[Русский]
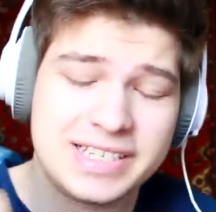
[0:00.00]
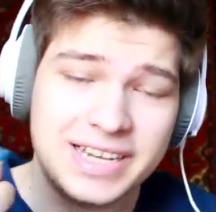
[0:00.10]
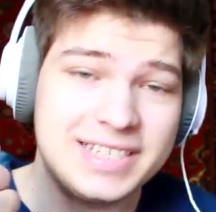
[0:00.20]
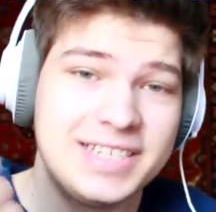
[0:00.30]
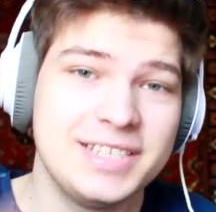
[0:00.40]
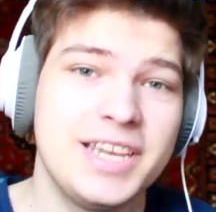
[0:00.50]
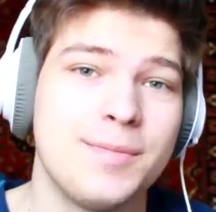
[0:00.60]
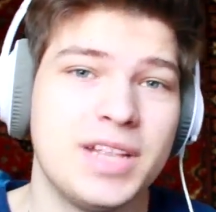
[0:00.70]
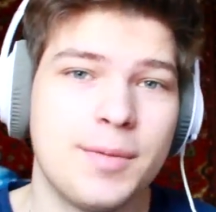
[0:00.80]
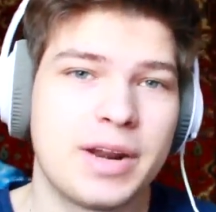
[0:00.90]
за один день
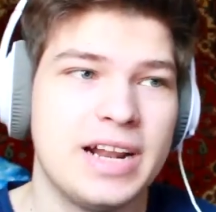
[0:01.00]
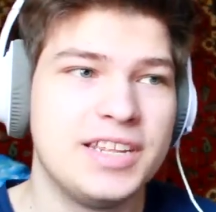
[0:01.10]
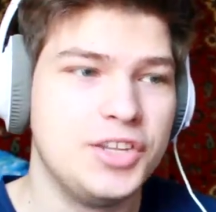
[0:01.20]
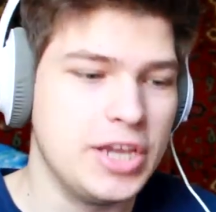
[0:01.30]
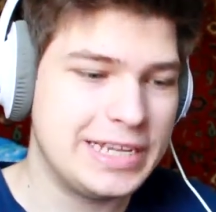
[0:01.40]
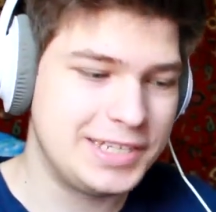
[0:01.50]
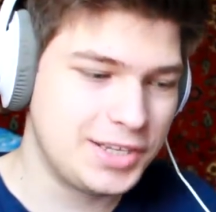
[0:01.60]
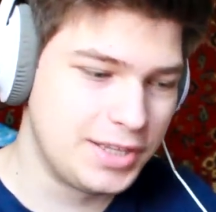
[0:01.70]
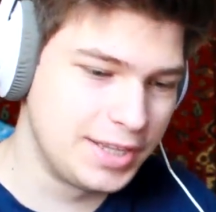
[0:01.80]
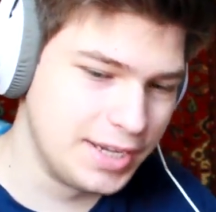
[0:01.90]
мы набрали
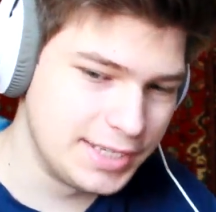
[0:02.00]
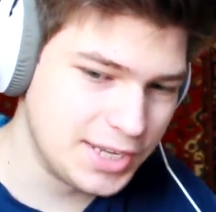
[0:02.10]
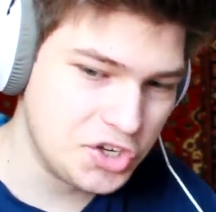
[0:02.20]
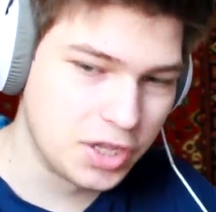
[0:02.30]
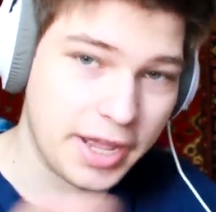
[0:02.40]
10 тысяч